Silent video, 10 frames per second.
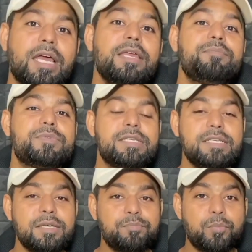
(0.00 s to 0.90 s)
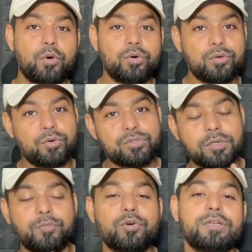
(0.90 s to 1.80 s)
टाइप सी के पोर्ट को
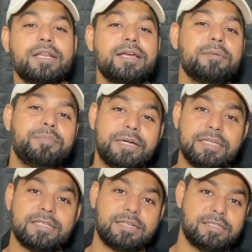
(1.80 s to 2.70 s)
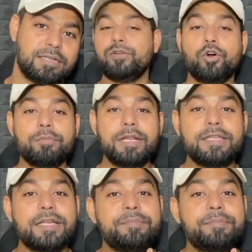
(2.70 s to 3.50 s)
सपोर्ट करेगा पीडी चार्जर नॉर्मली ये